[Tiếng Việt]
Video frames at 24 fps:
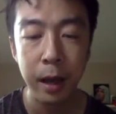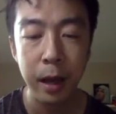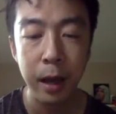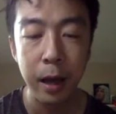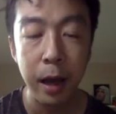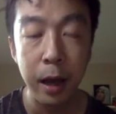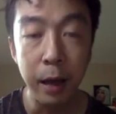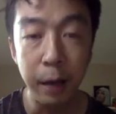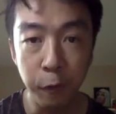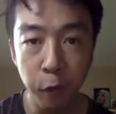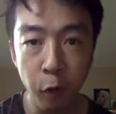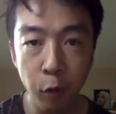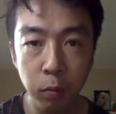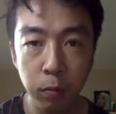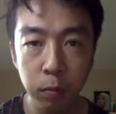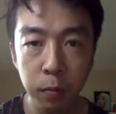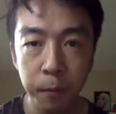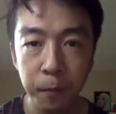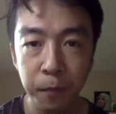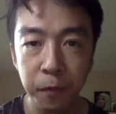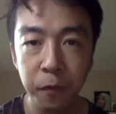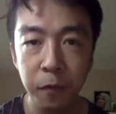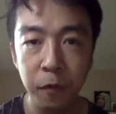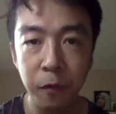hạnh phúc
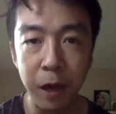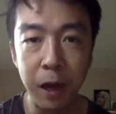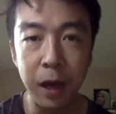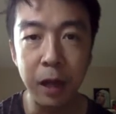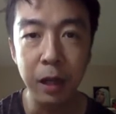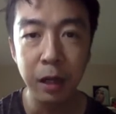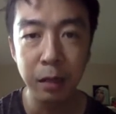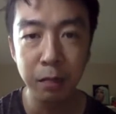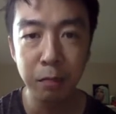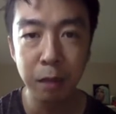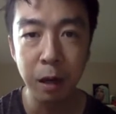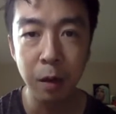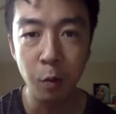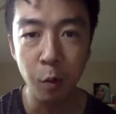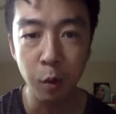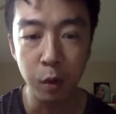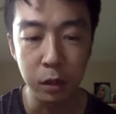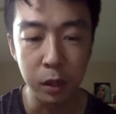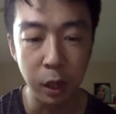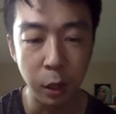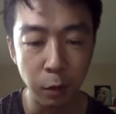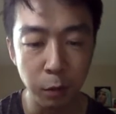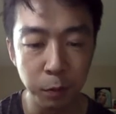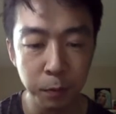và cân bằng cuộc
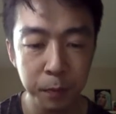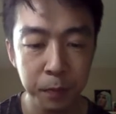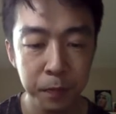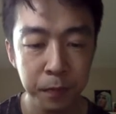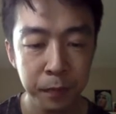sống.